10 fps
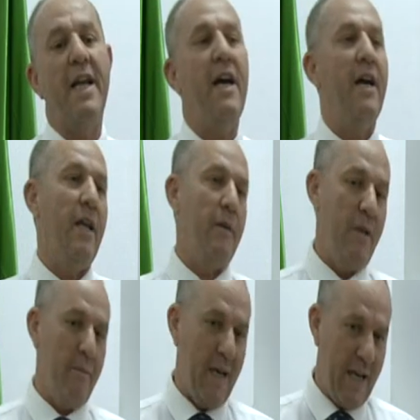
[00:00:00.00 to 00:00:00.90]
مرحلة
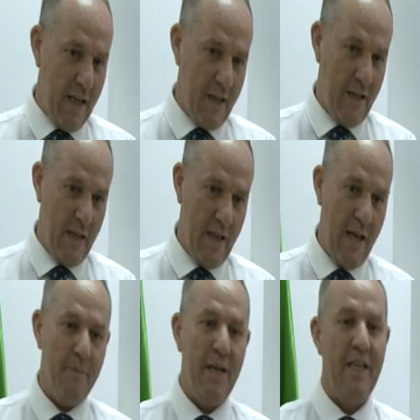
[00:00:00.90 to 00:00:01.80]
من مراحل
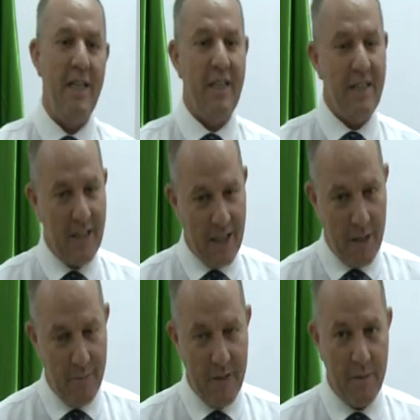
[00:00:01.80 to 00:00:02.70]
العملية
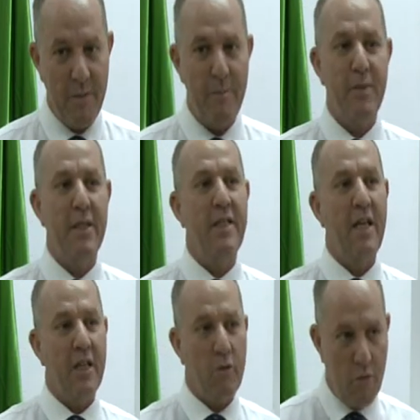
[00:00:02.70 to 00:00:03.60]
الانتخابية من
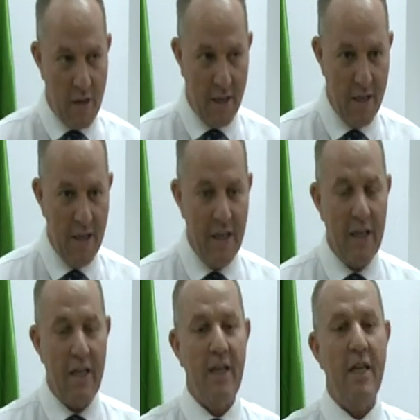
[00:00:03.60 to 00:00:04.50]
بدايتها
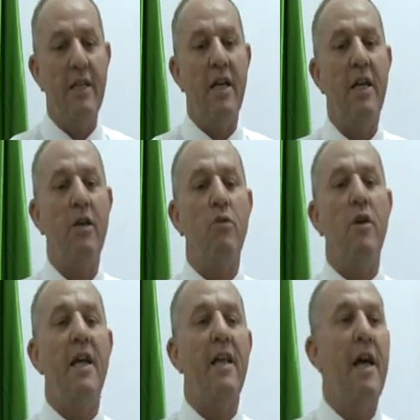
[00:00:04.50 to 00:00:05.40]
إلى
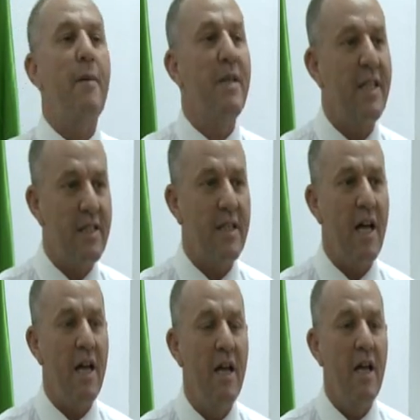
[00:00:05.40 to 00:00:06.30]
نهايتها لها
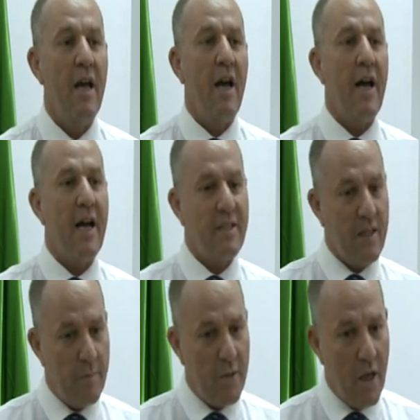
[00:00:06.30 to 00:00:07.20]
منصة
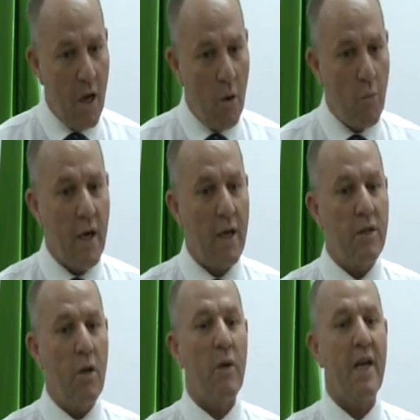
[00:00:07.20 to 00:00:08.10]
خاصة بها
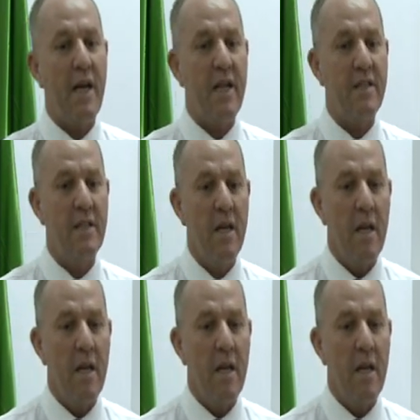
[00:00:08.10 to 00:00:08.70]
ودور خاص